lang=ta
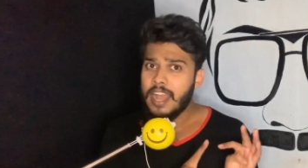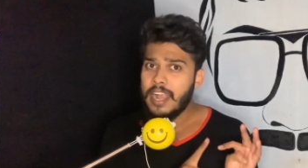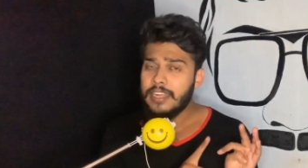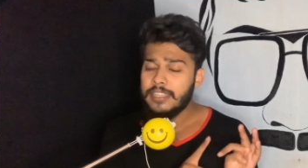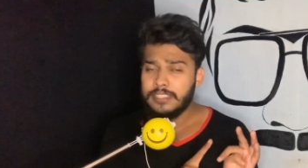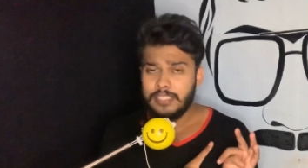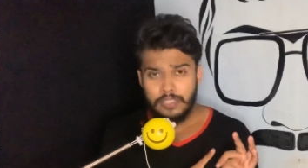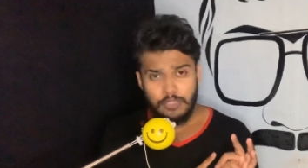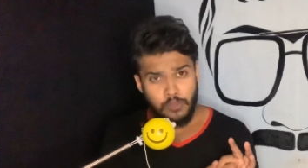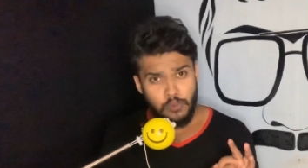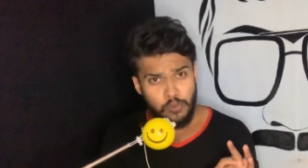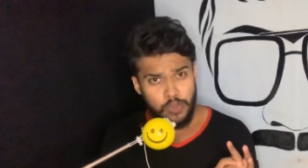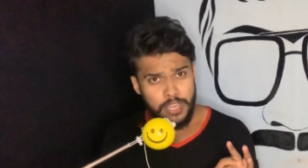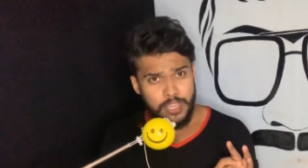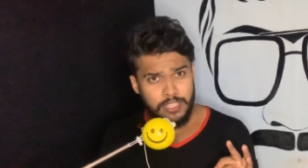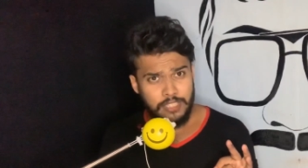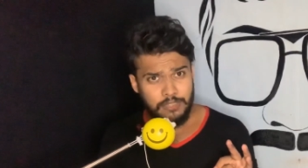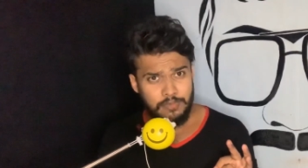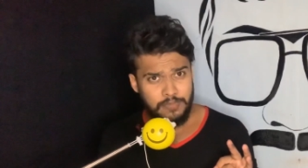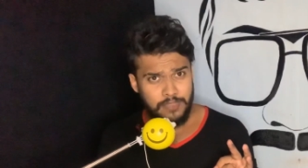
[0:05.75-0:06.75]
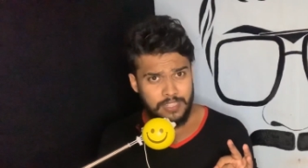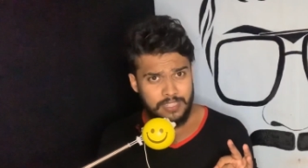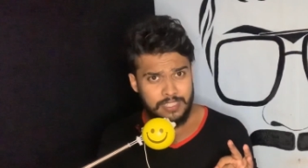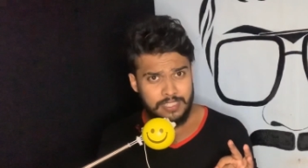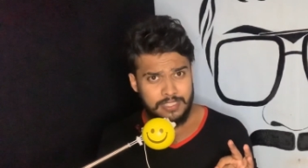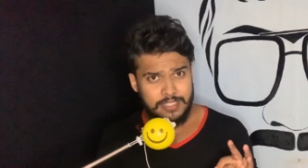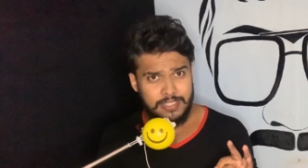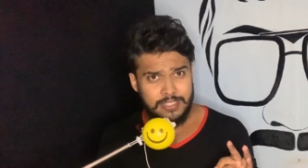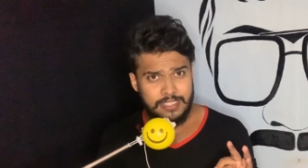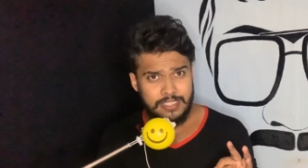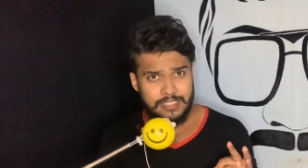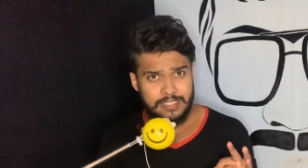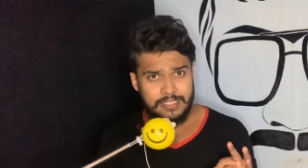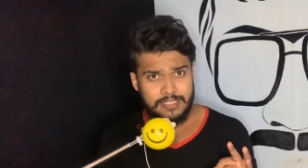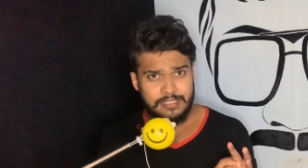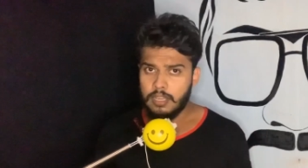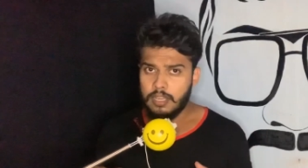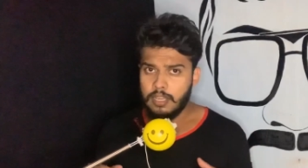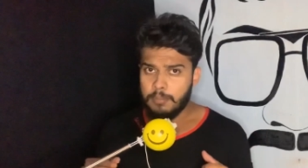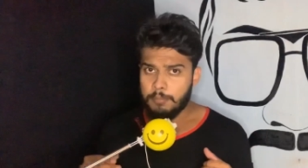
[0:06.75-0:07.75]
அடுத்தது உழைக்கும் வர்க்கத்தினர்
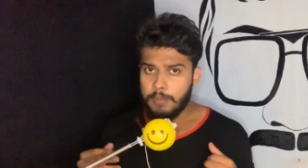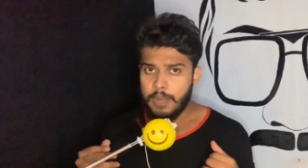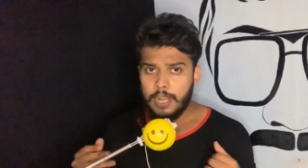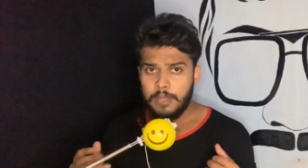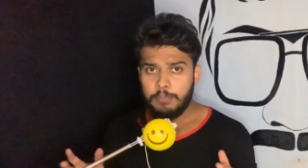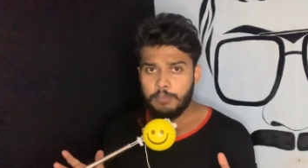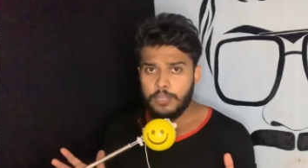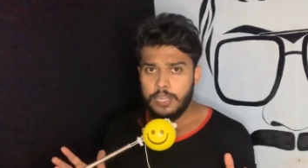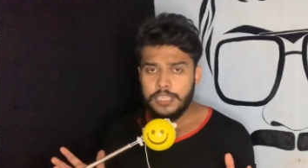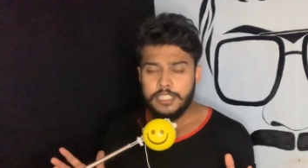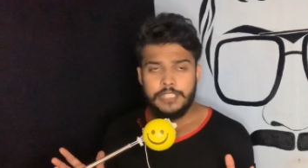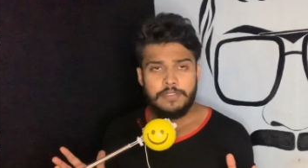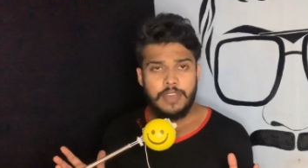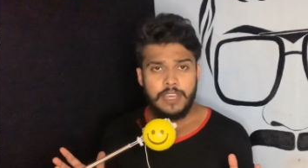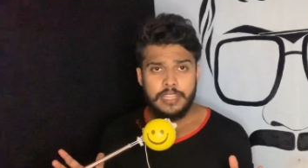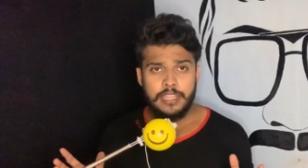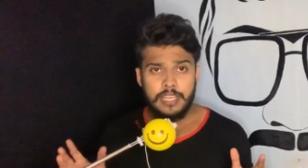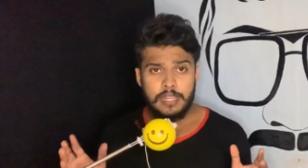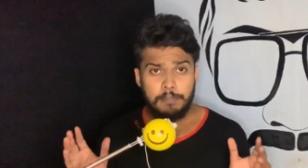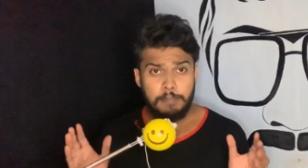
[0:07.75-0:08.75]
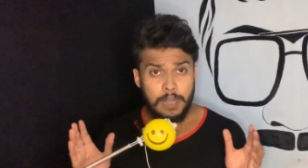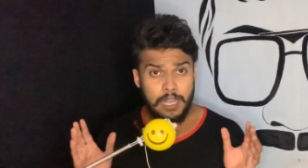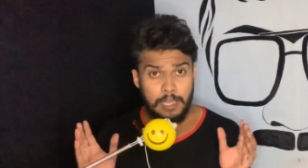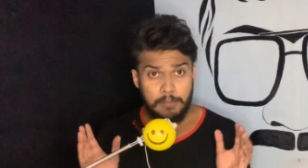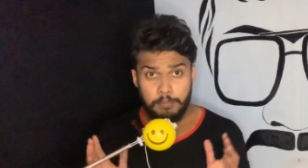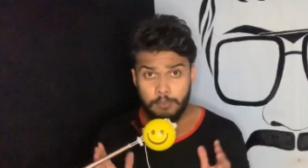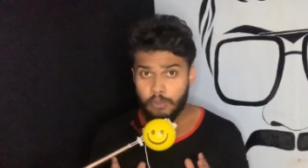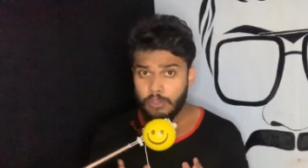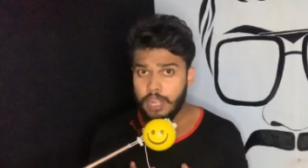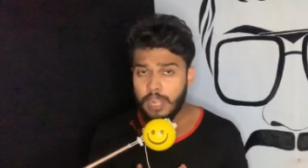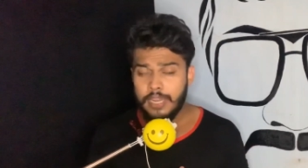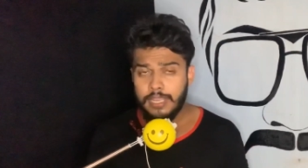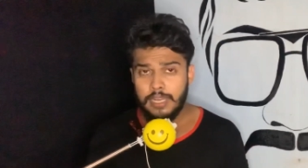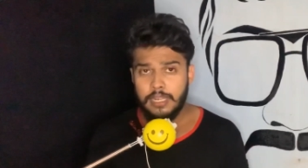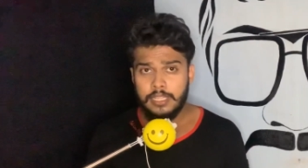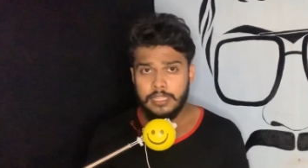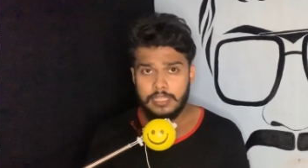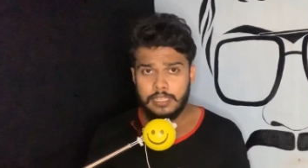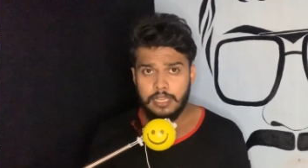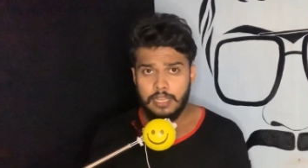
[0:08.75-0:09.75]
பல புரட்சிவாதிகள் பல
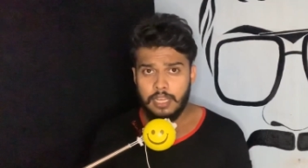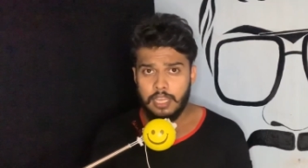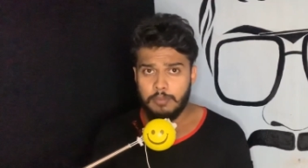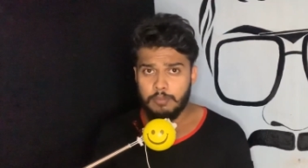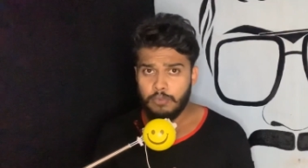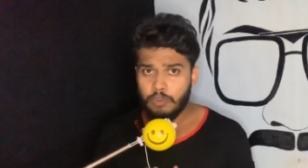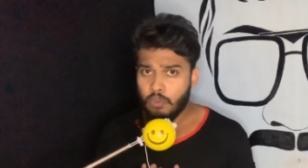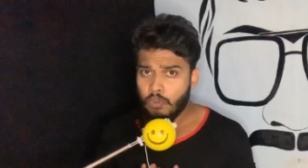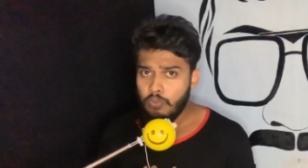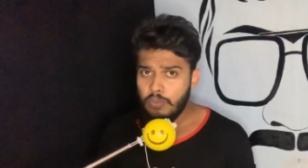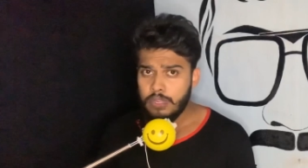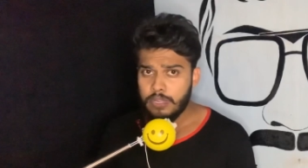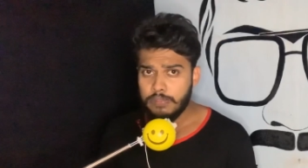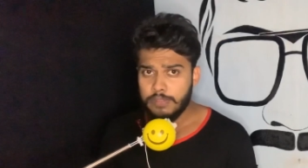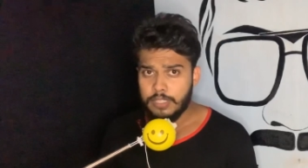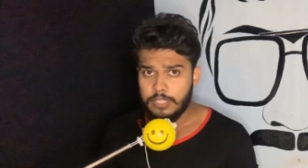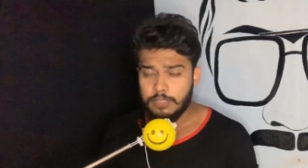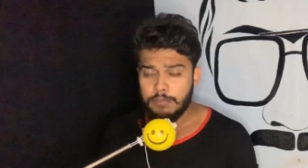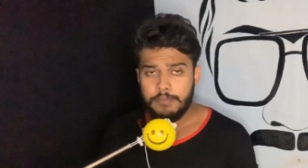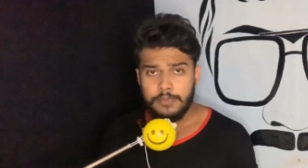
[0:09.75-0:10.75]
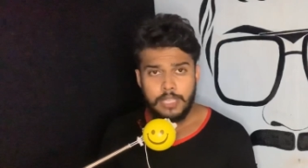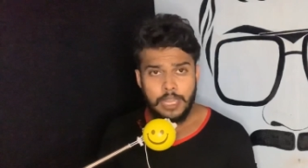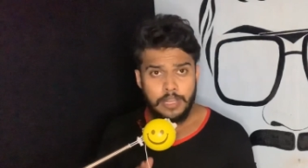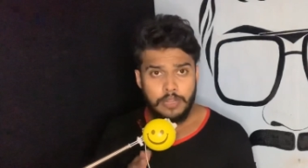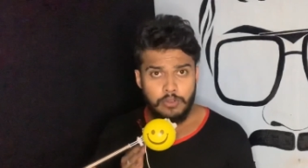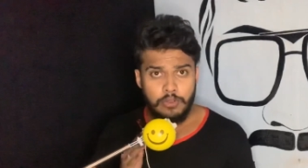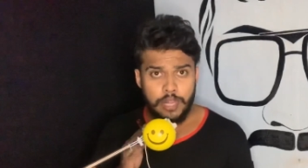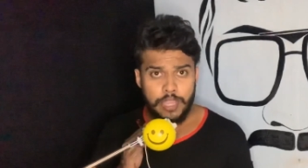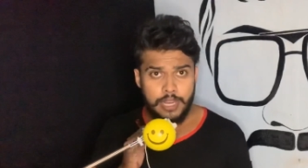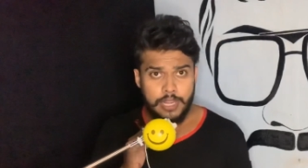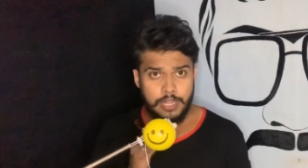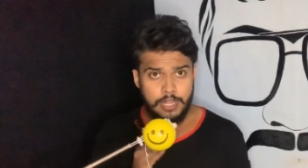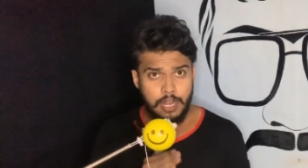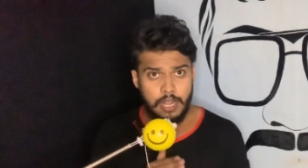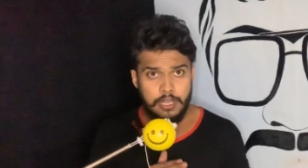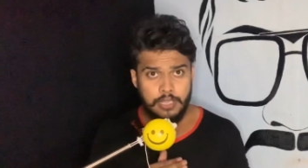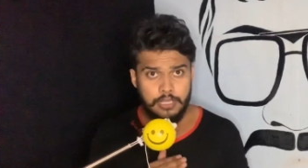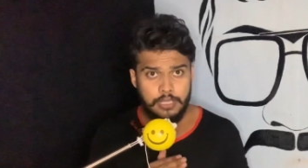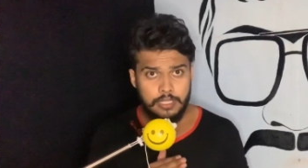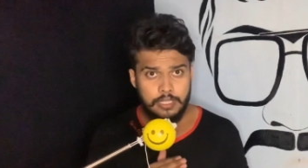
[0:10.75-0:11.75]
போராளிகள் இருக்கலாம் ஒவ்வொருவரும் தன்னுடைய
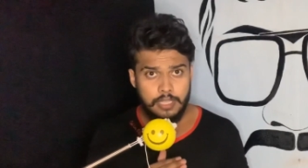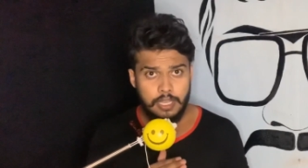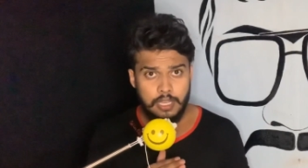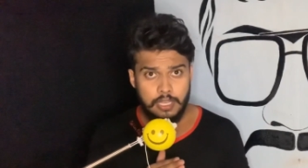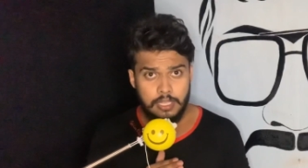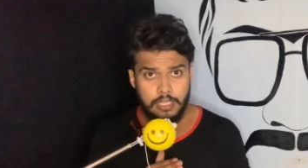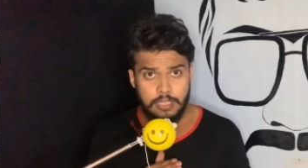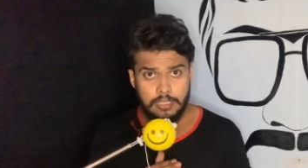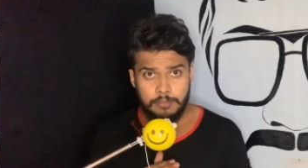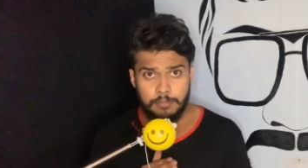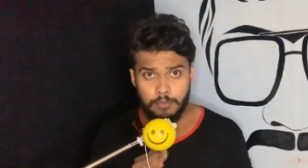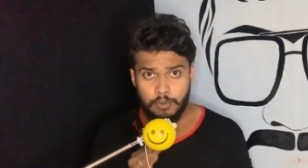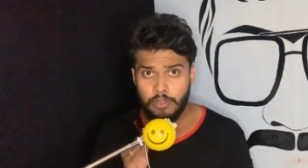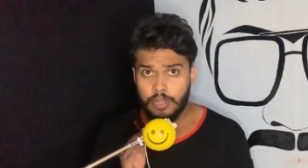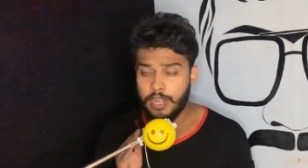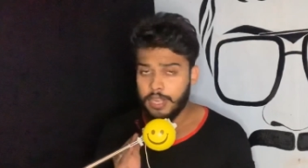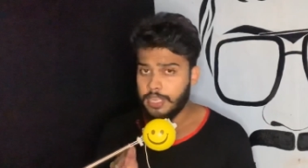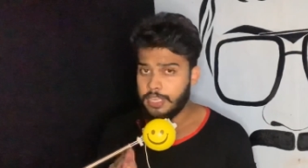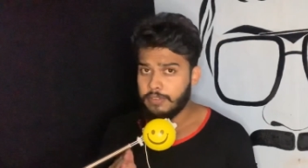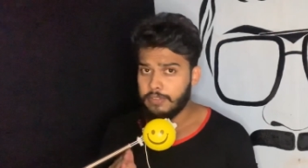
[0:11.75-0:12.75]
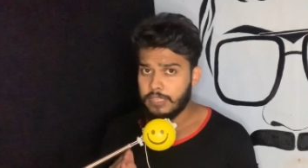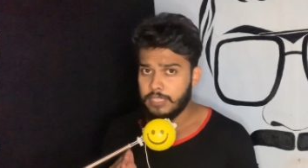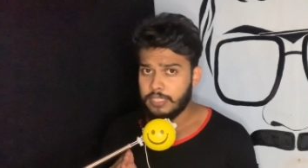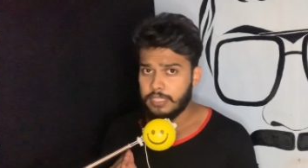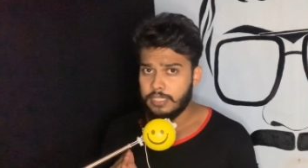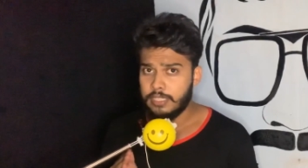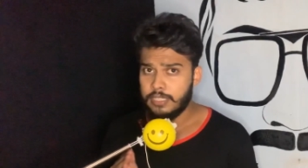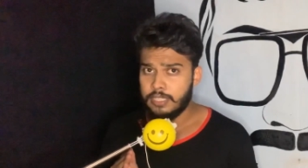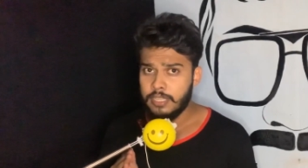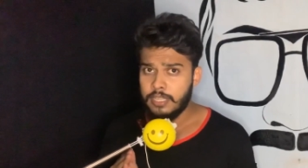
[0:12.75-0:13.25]
நாட்டுக்காக போராடியவர்கள்